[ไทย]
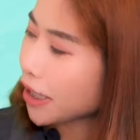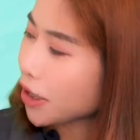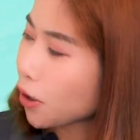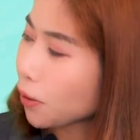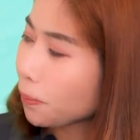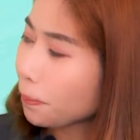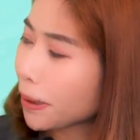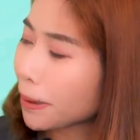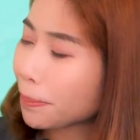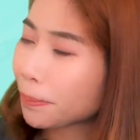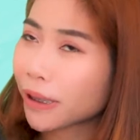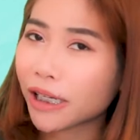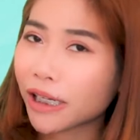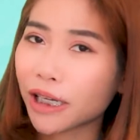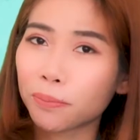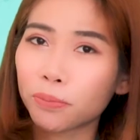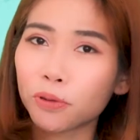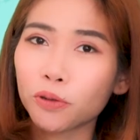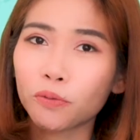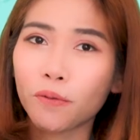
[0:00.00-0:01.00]
น้องพิปก็เล
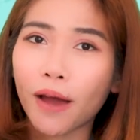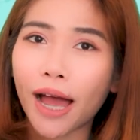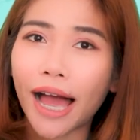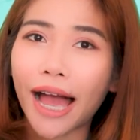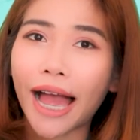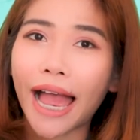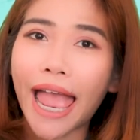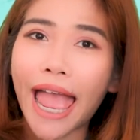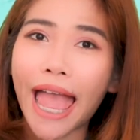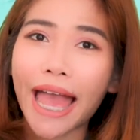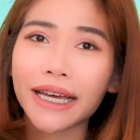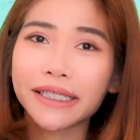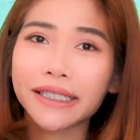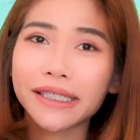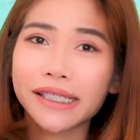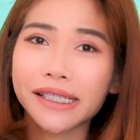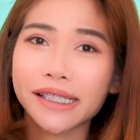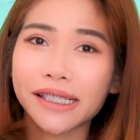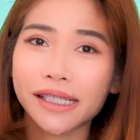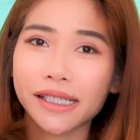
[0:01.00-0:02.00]
ยพูดว่า
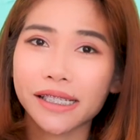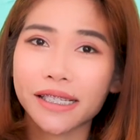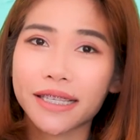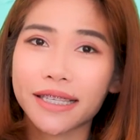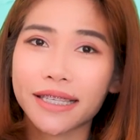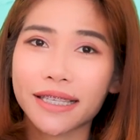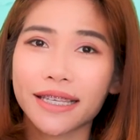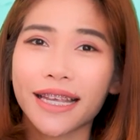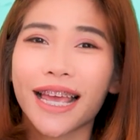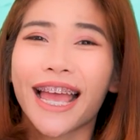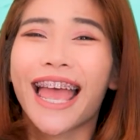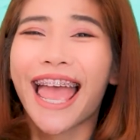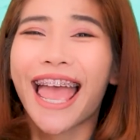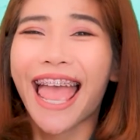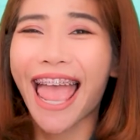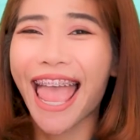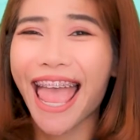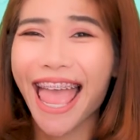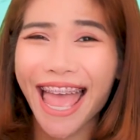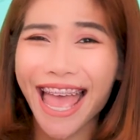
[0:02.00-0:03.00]
ants
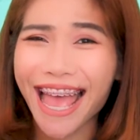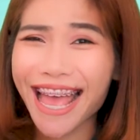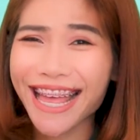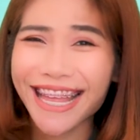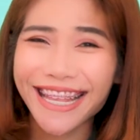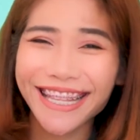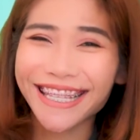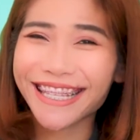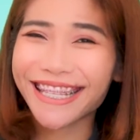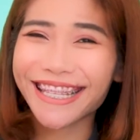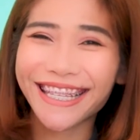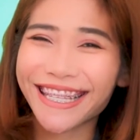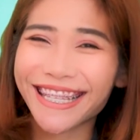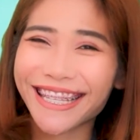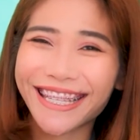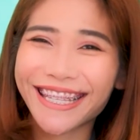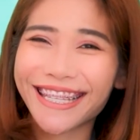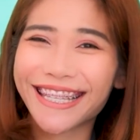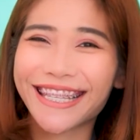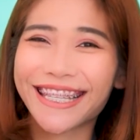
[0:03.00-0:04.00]

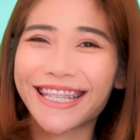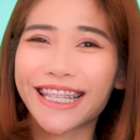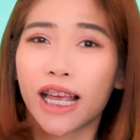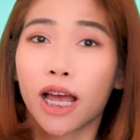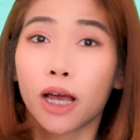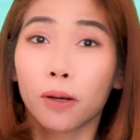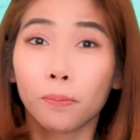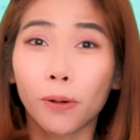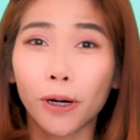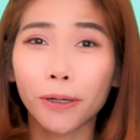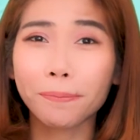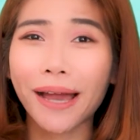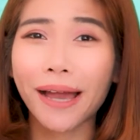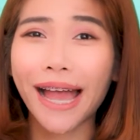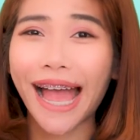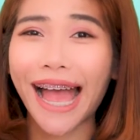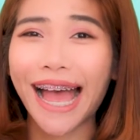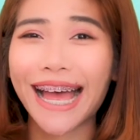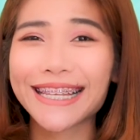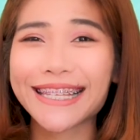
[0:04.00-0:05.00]
ants มดม
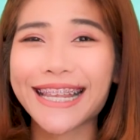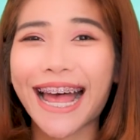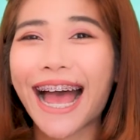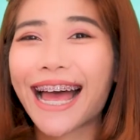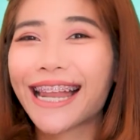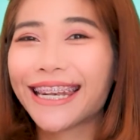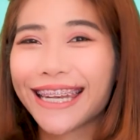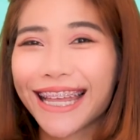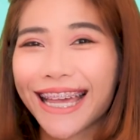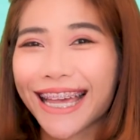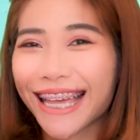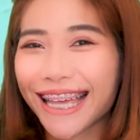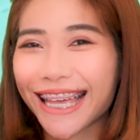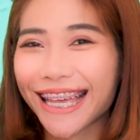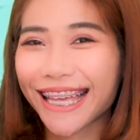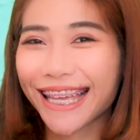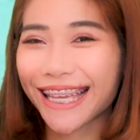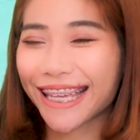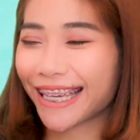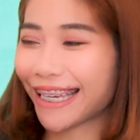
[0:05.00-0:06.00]
หาศาลเล
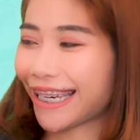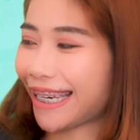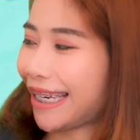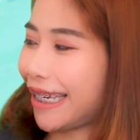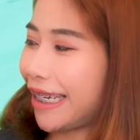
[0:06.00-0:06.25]
ย